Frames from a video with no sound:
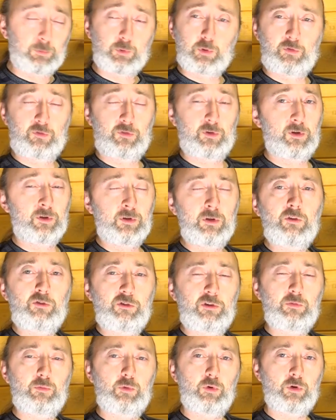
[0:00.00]
То есть
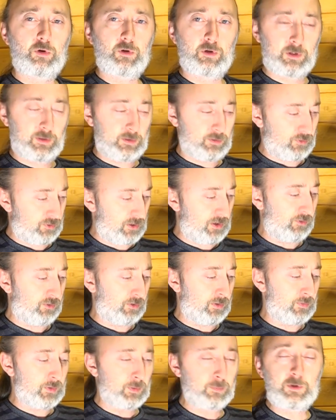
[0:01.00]
ничего эта
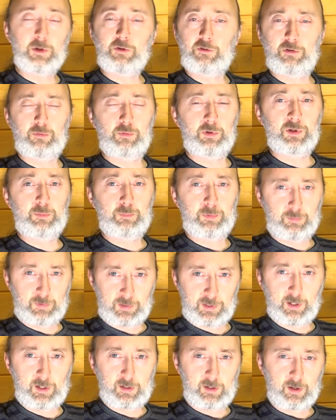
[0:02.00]
женщина ведь ничего не
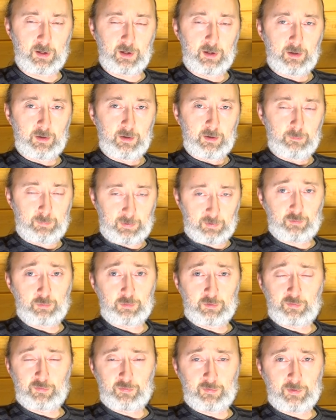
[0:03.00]
поменяла, по
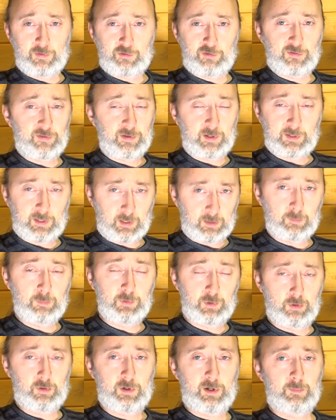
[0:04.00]
сути, в своей жизни. А надо
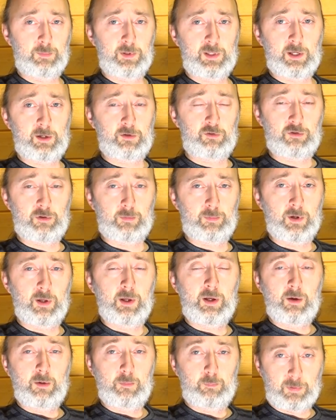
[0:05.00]
многое менять, чтобы
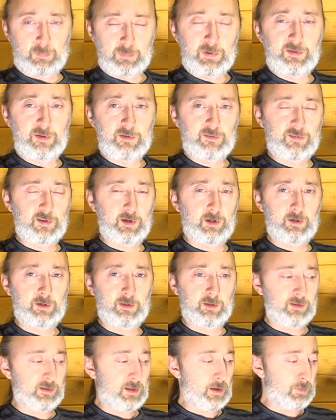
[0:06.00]
победить
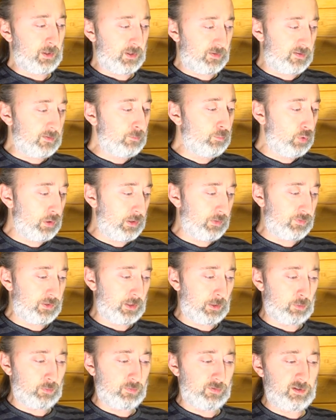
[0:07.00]
сахарный диабет, тем более
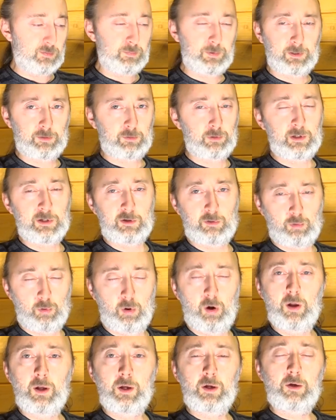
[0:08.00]
второго типа, который
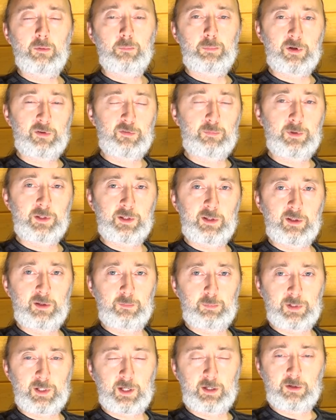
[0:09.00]
легко при изменении
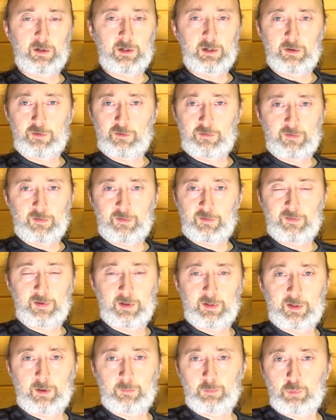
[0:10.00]
питания лечится
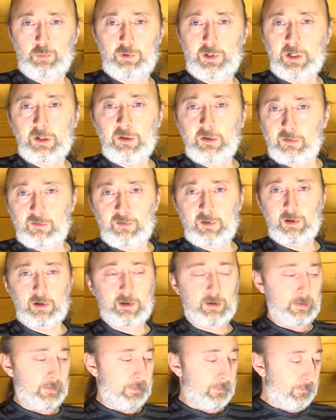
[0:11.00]
за там, ну, три
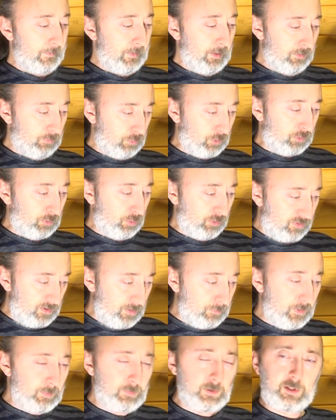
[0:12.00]
недели. Вот. Но,
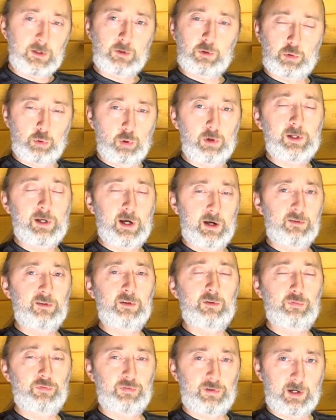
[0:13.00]
тем не менее, только
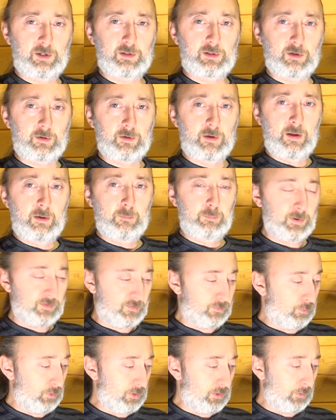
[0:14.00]
один фактор
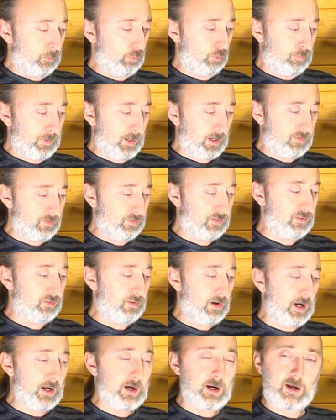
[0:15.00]
позволил убрать в
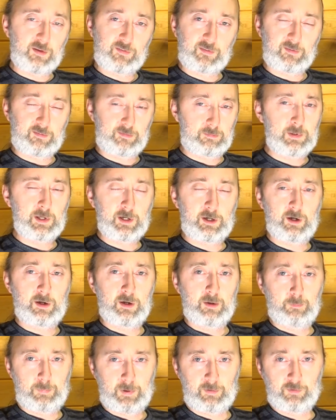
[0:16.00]
два раза
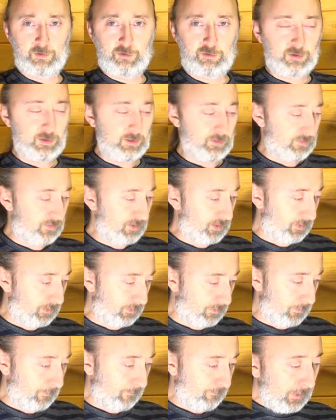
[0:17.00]
сверхповышенный
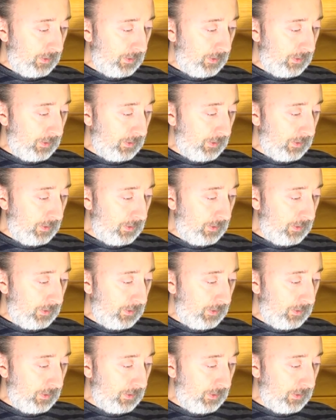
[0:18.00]
сахар.